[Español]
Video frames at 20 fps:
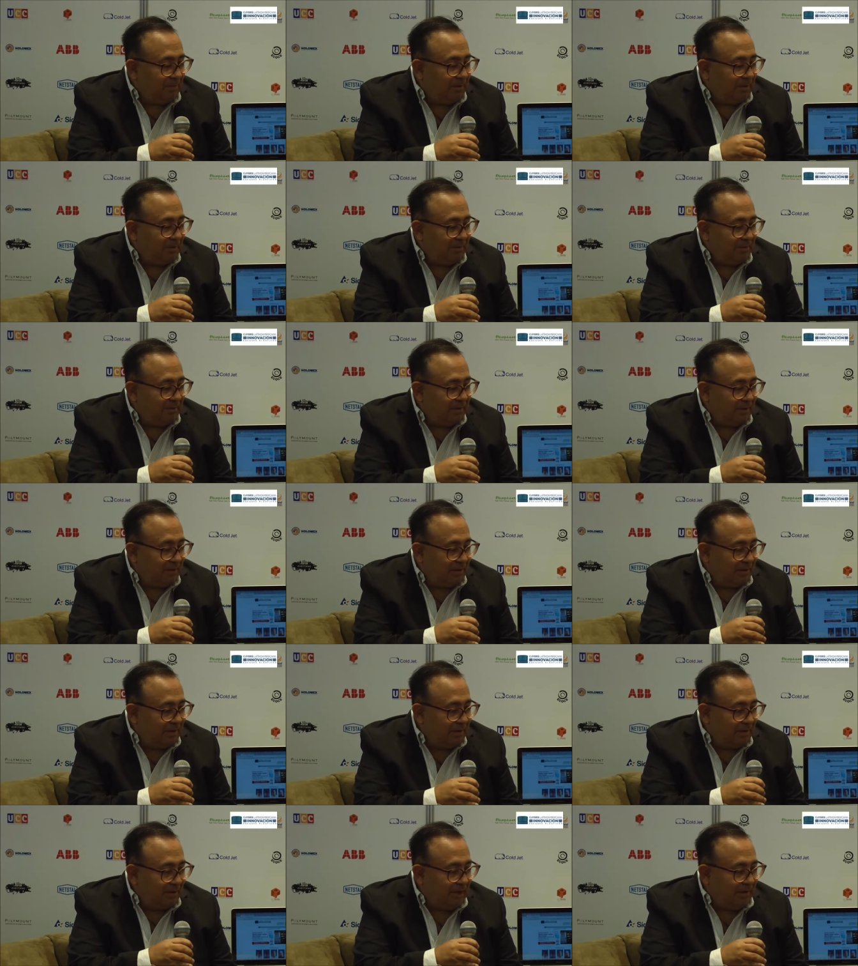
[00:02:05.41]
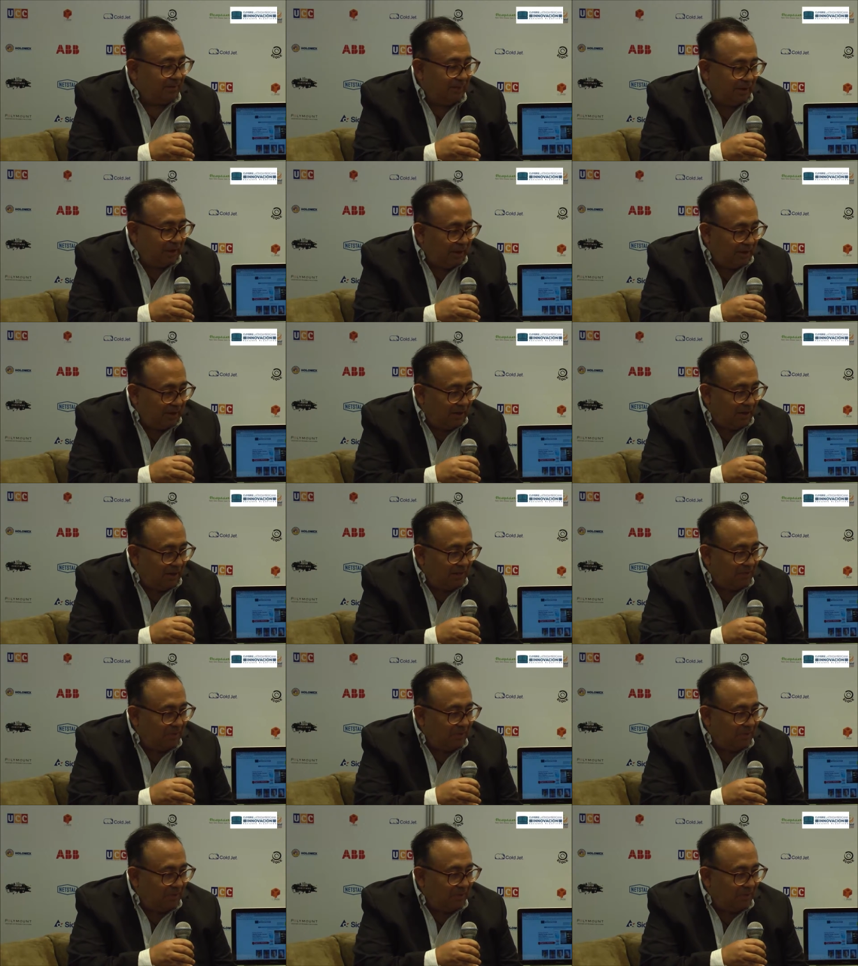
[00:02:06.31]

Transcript: puede ser eh, cafeína,